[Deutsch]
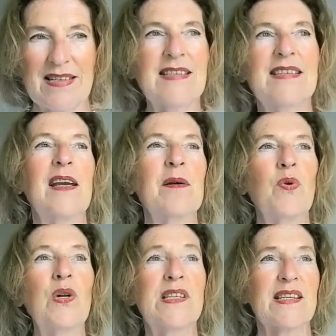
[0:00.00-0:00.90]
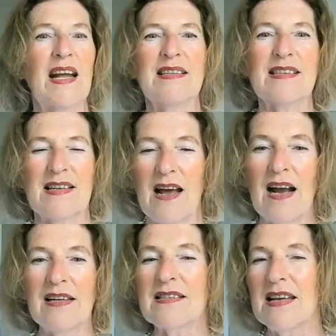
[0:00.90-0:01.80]
dass der Impuls ganz
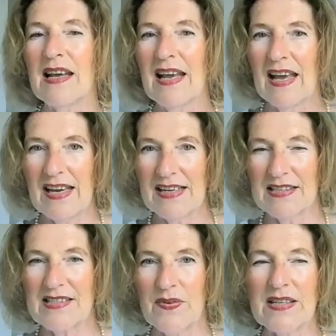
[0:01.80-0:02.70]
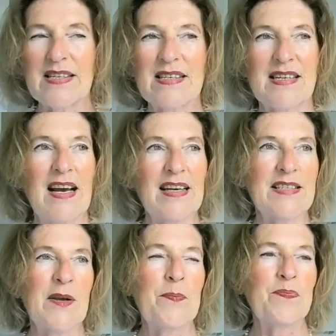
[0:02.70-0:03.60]
klar ist, hey, jetzt wird es Zeit,